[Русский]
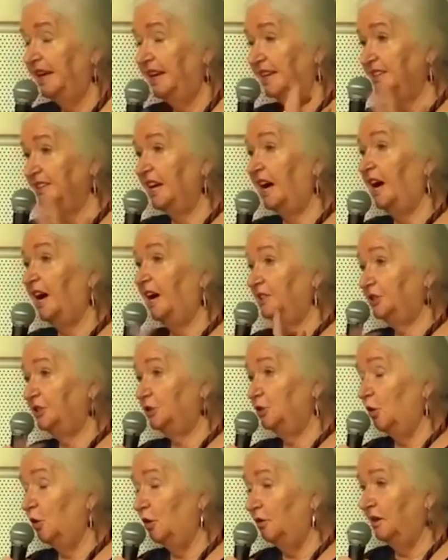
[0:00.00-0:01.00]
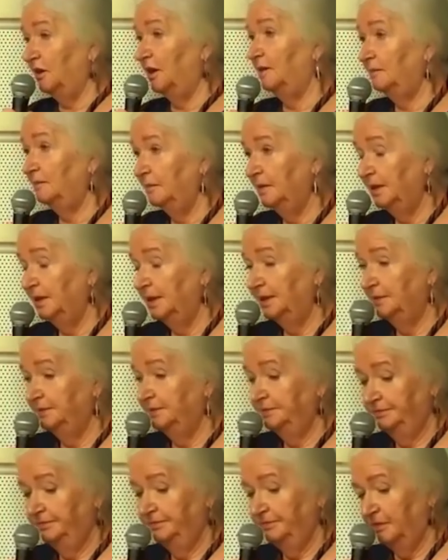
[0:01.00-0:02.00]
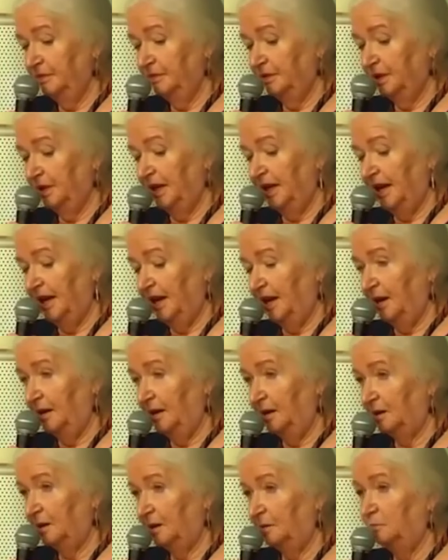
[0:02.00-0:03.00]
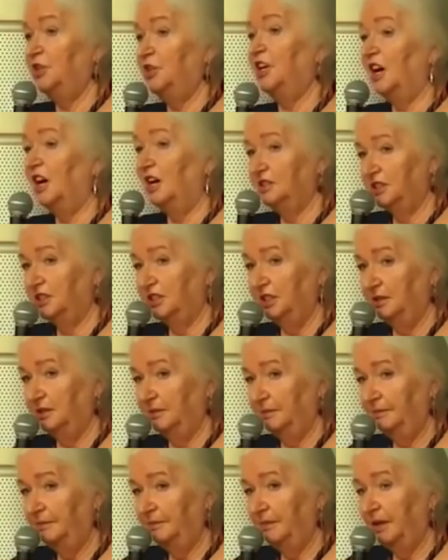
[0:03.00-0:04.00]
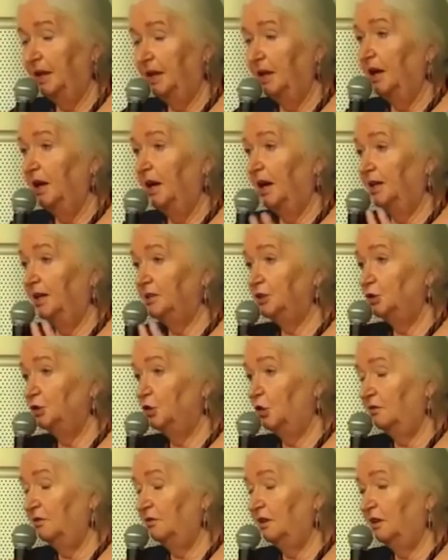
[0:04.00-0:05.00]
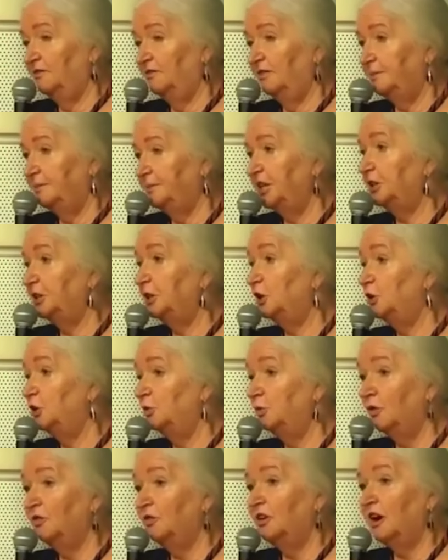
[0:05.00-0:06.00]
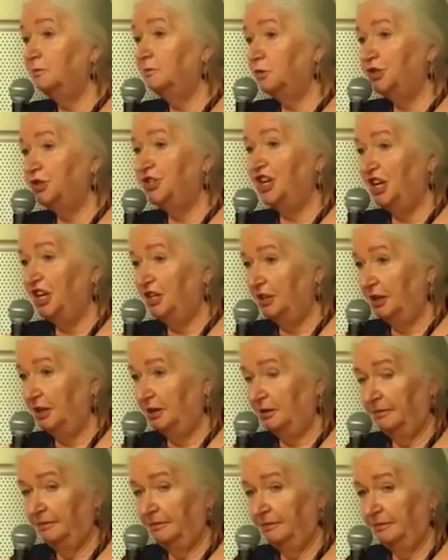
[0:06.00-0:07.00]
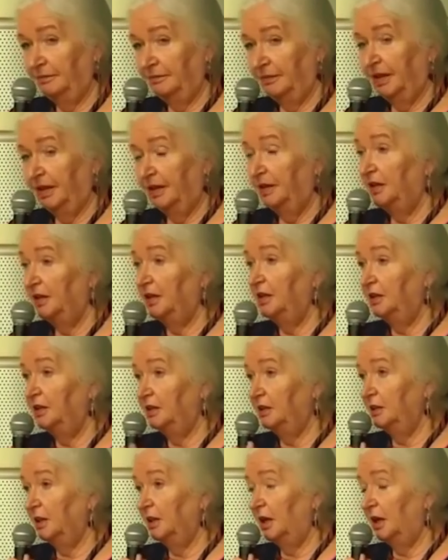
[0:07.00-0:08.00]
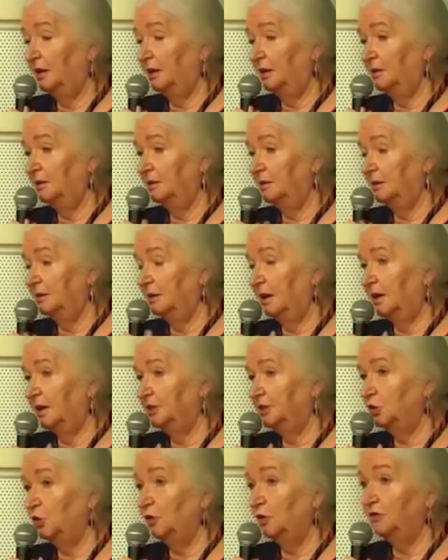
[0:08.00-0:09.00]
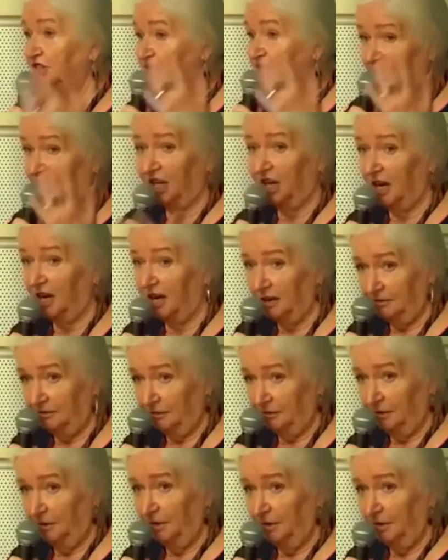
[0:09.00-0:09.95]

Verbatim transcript: это основа для коммуникации, основа вообще для любого обучения и на, э, основа языка.